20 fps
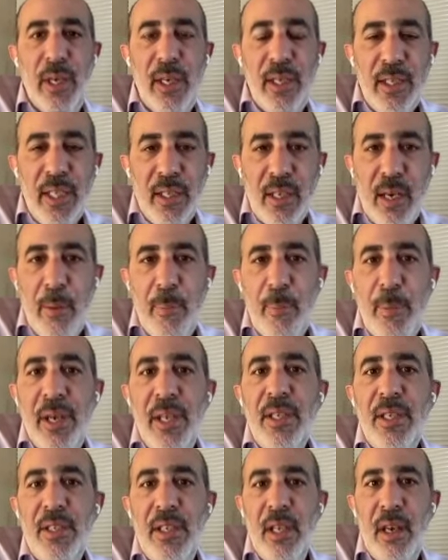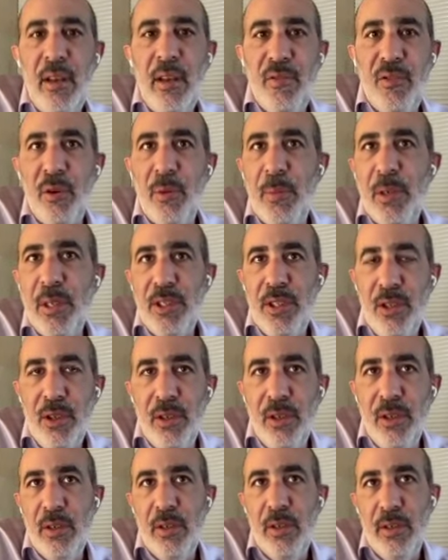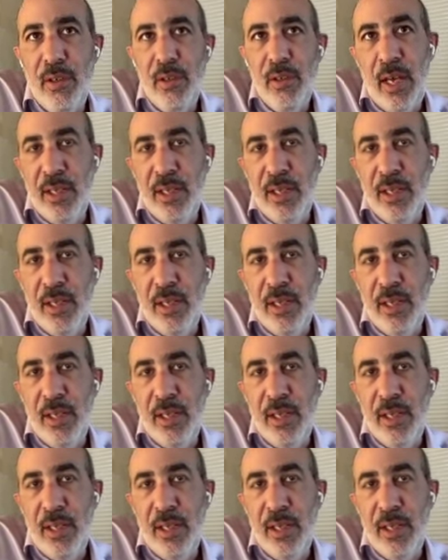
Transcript: Esta transparencia en la información,